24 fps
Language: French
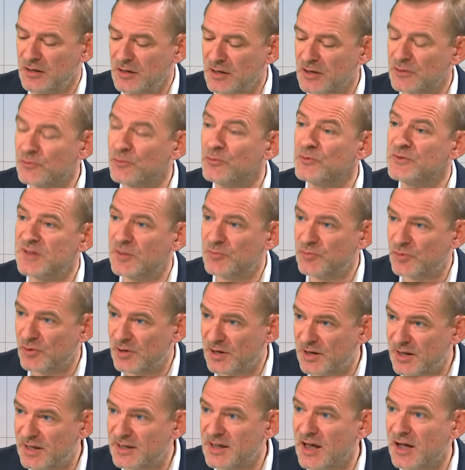un concept
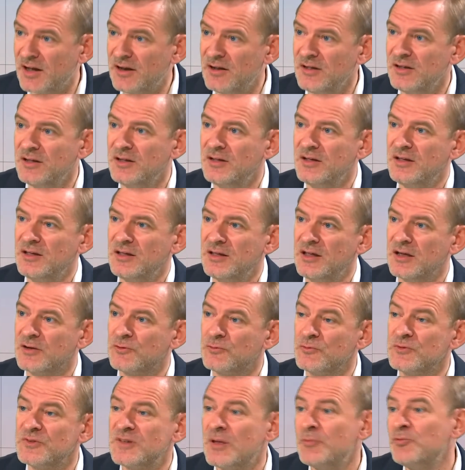légal et un
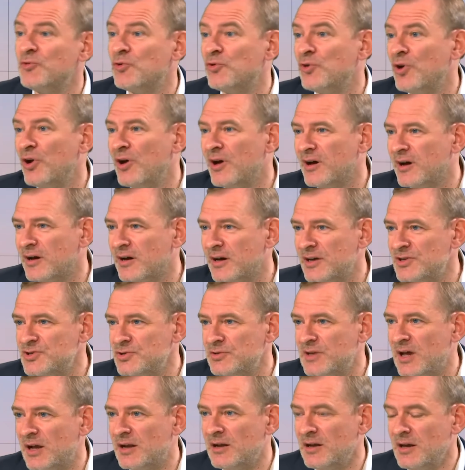concept
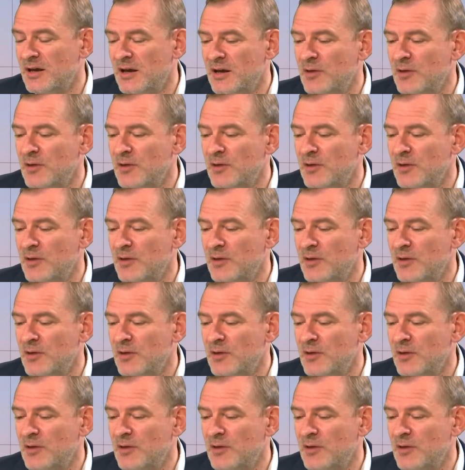régional.